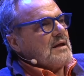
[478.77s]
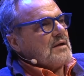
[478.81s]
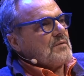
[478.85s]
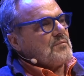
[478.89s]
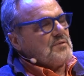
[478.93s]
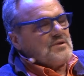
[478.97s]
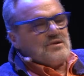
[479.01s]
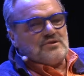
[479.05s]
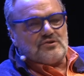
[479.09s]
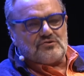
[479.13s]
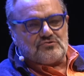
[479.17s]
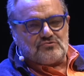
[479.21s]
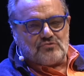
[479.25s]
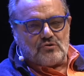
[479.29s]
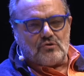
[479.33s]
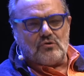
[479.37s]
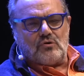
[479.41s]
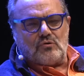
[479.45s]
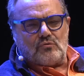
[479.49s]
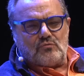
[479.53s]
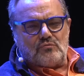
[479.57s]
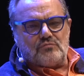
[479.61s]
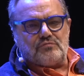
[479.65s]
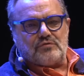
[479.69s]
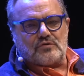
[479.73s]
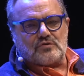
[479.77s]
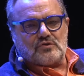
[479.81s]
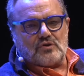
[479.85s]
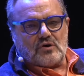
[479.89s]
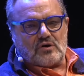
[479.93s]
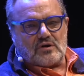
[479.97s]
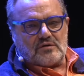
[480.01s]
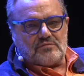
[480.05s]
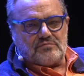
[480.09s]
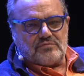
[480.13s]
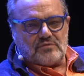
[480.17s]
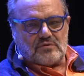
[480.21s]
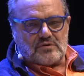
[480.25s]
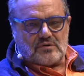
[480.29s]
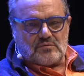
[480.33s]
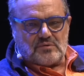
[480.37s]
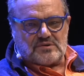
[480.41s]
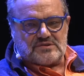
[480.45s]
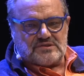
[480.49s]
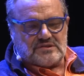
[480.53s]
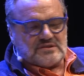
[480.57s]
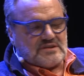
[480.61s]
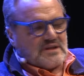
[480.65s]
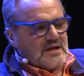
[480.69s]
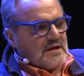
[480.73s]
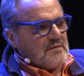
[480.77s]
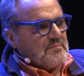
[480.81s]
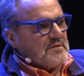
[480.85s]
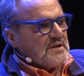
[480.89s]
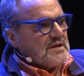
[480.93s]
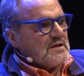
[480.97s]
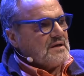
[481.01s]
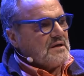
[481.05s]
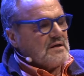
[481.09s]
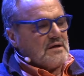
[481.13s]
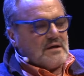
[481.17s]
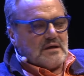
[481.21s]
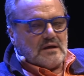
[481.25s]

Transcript: Quindi io sono un fotografo in questi termini.